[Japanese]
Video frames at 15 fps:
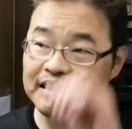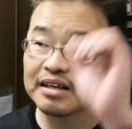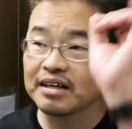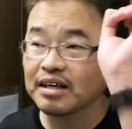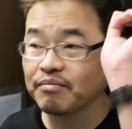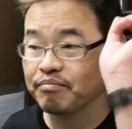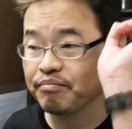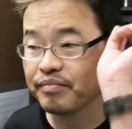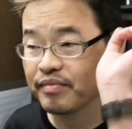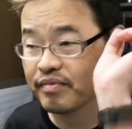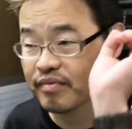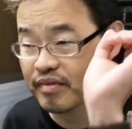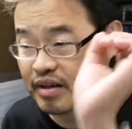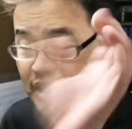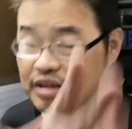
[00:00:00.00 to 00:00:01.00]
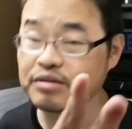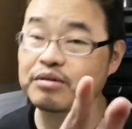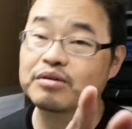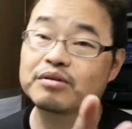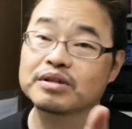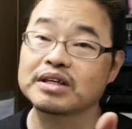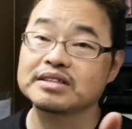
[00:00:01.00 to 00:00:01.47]
から、
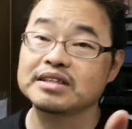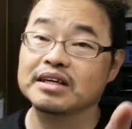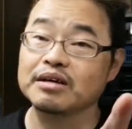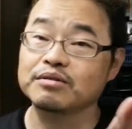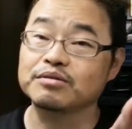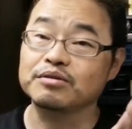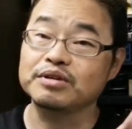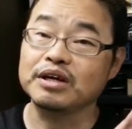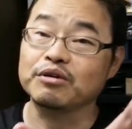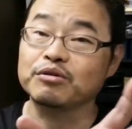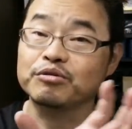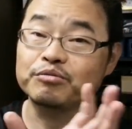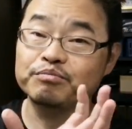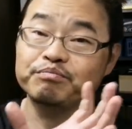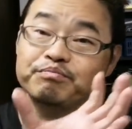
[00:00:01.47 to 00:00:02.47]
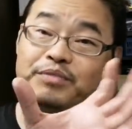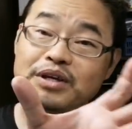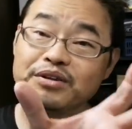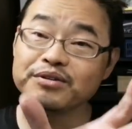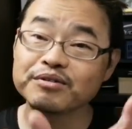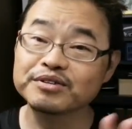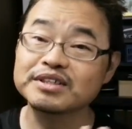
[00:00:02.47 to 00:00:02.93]
Android を立ち上げるというね、このめ
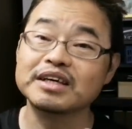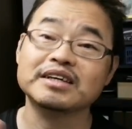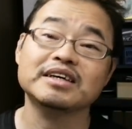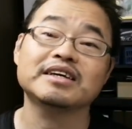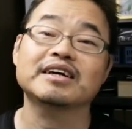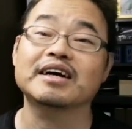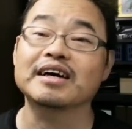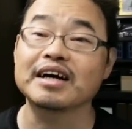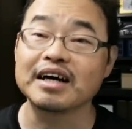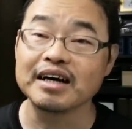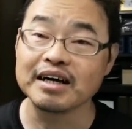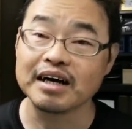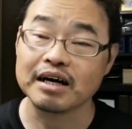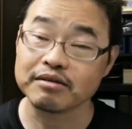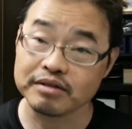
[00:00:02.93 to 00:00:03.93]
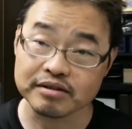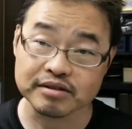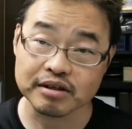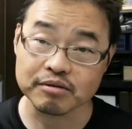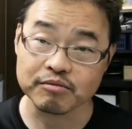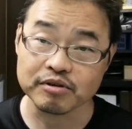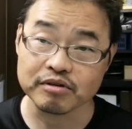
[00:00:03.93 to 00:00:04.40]
んどくさい切り替えがあるんです
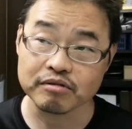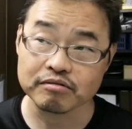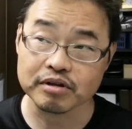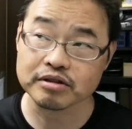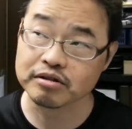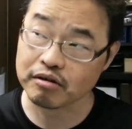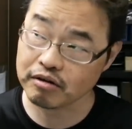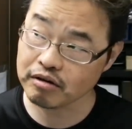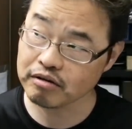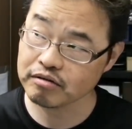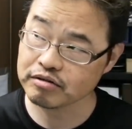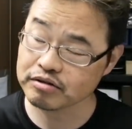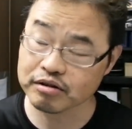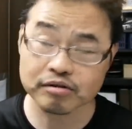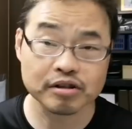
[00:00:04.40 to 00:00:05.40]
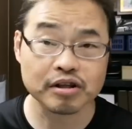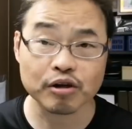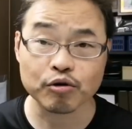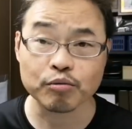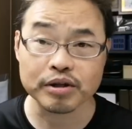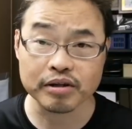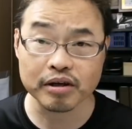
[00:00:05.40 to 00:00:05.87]
けども。確かね。違ってた
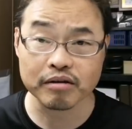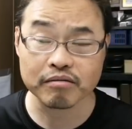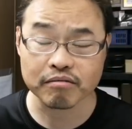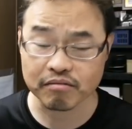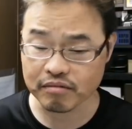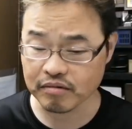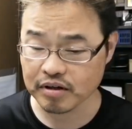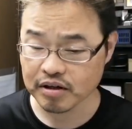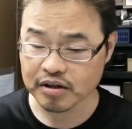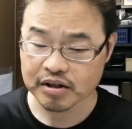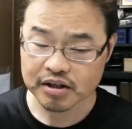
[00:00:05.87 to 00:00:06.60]
らごめんね。うん。